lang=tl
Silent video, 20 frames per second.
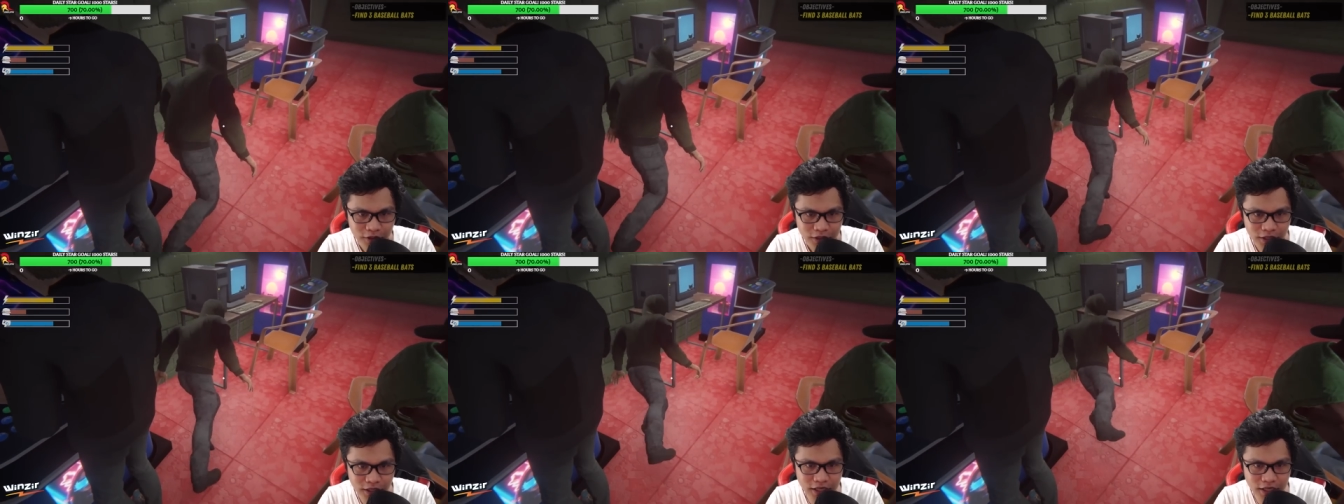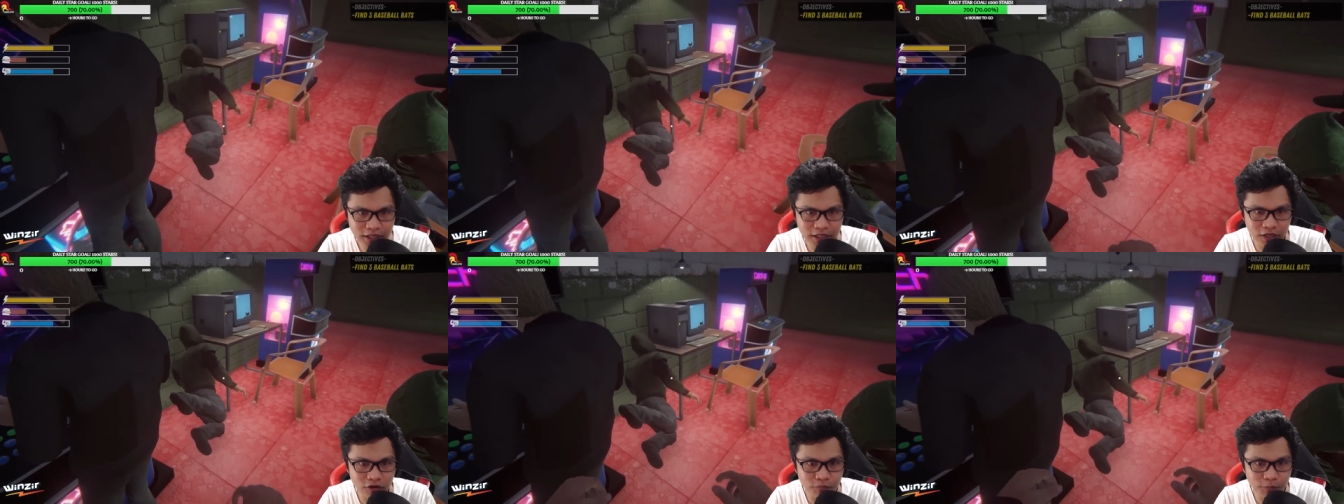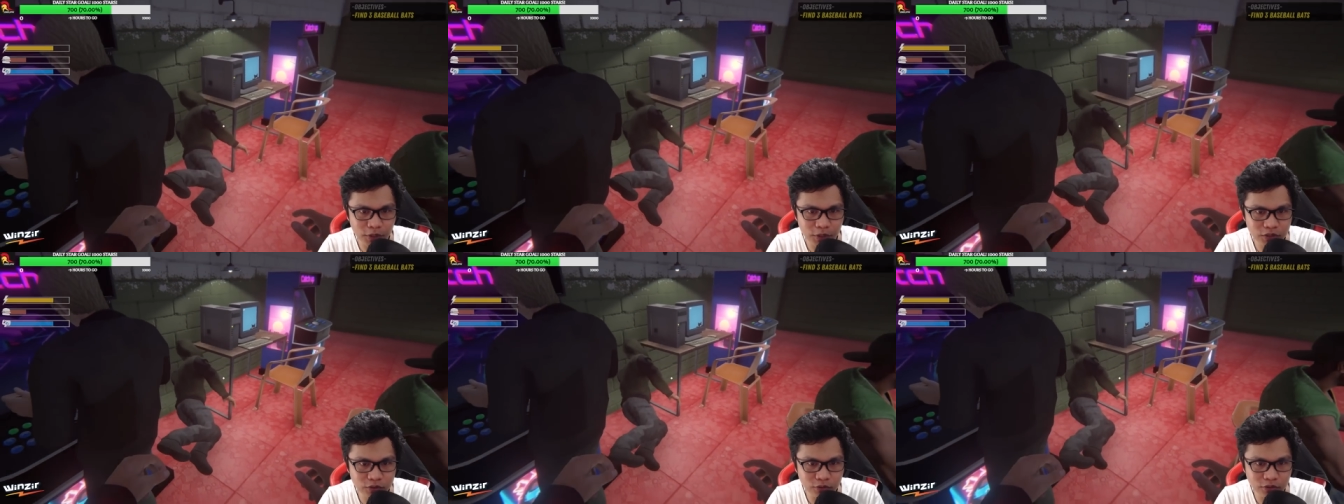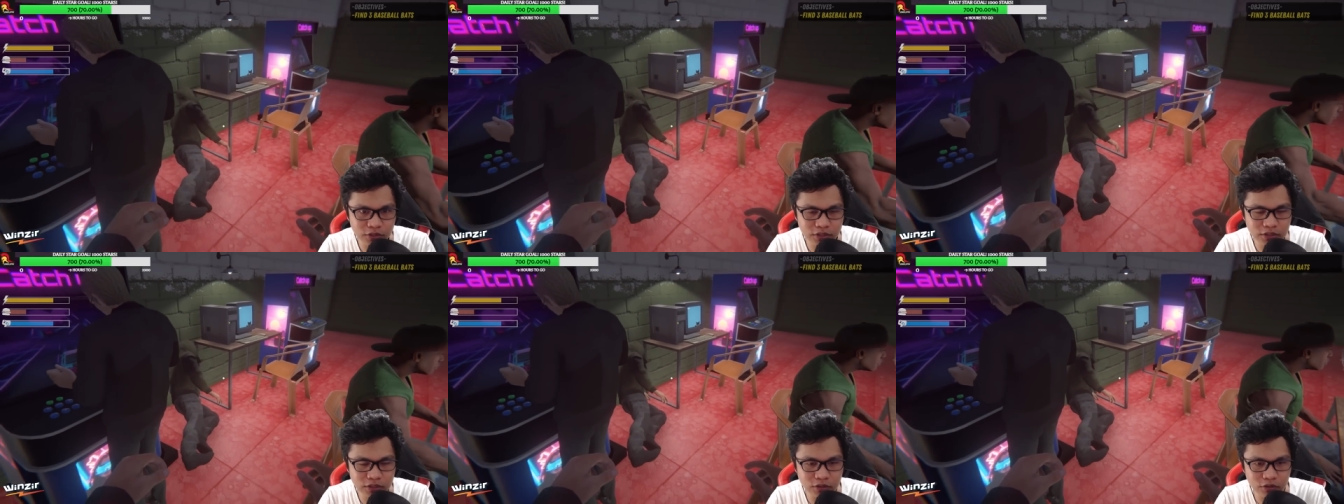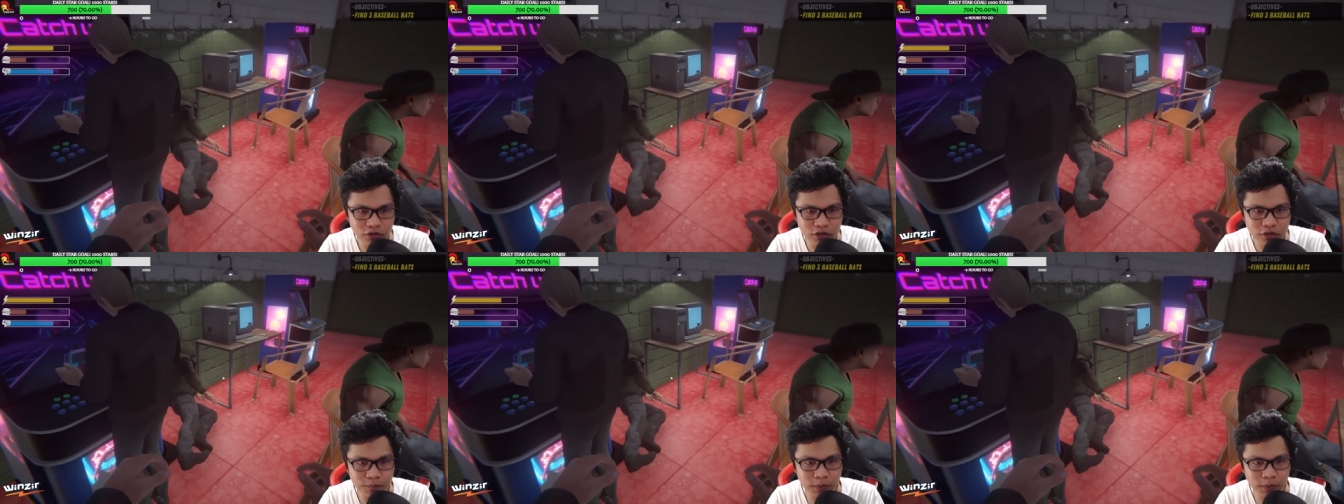ikaw pa George
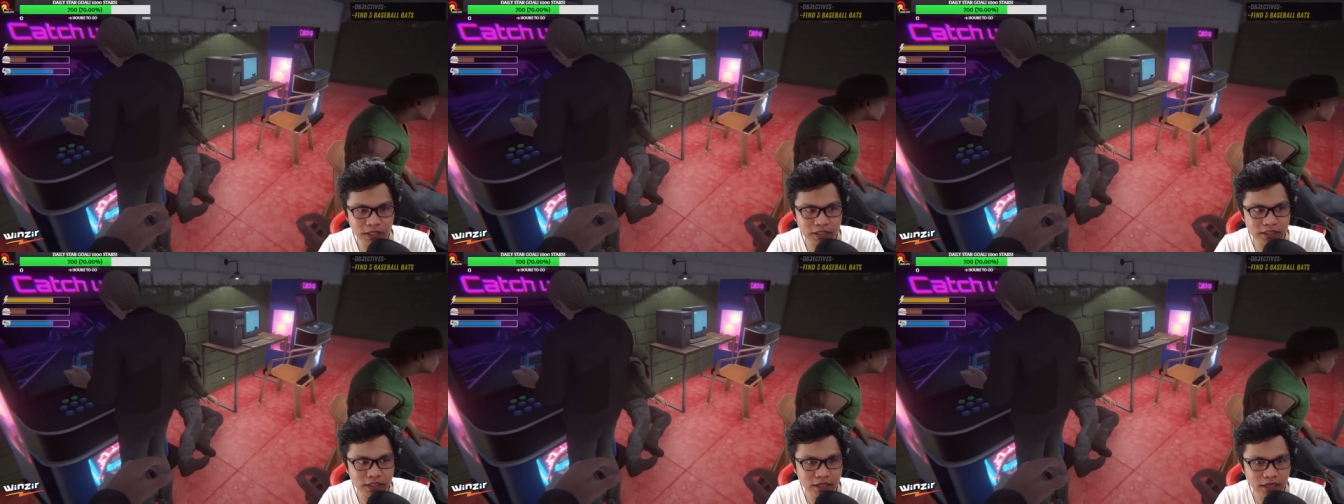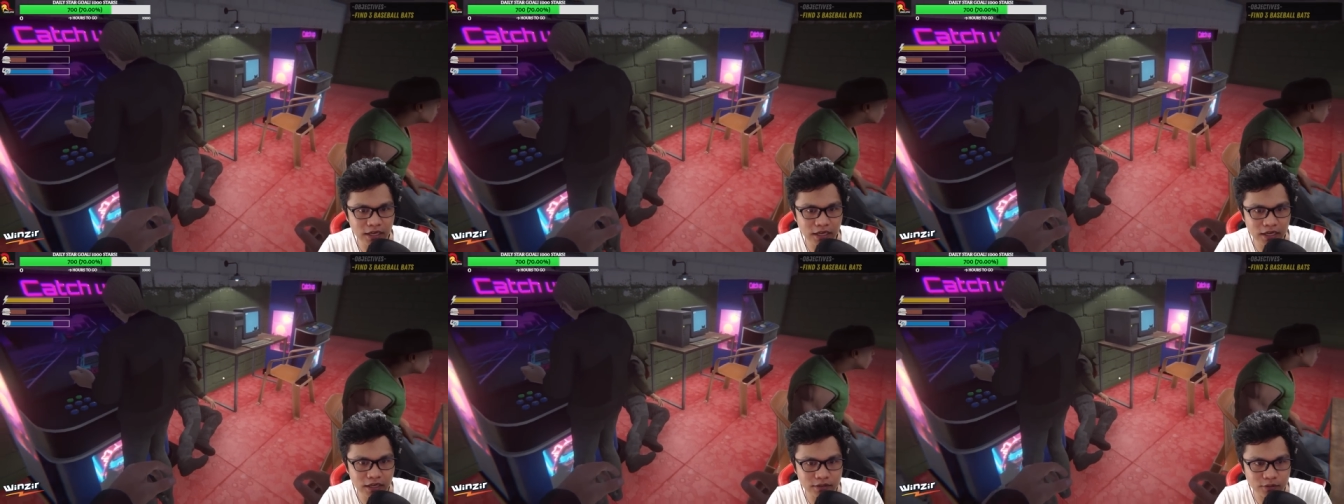George pa kadira.